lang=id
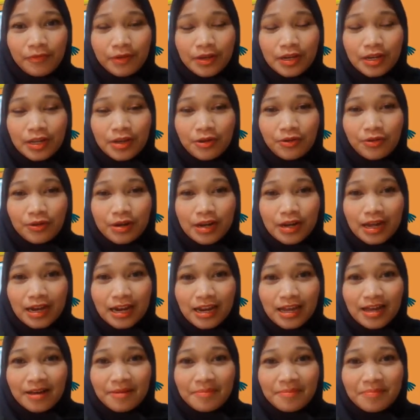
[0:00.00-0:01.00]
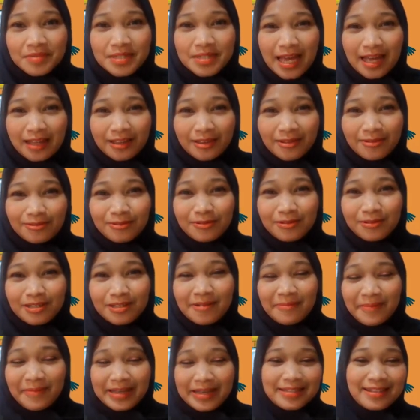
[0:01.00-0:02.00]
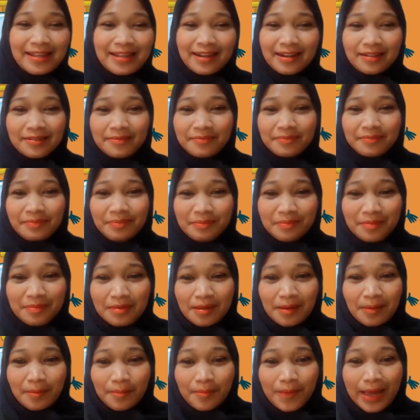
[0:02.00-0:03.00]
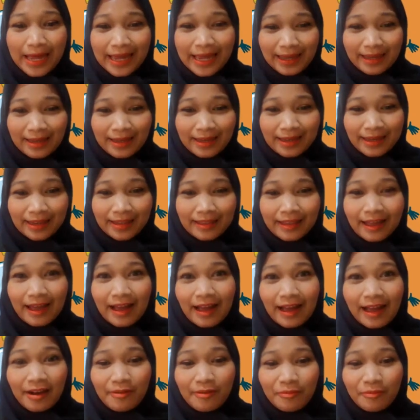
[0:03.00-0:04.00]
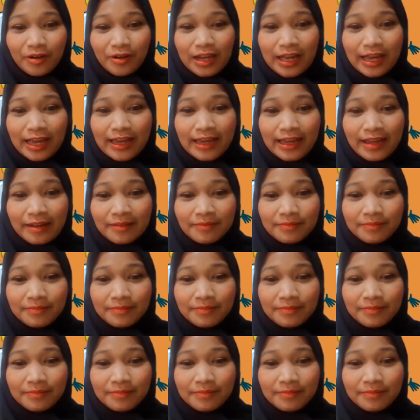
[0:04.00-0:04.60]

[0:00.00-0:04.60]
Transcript: video dalam satu semester. Baik, kita akan mulai.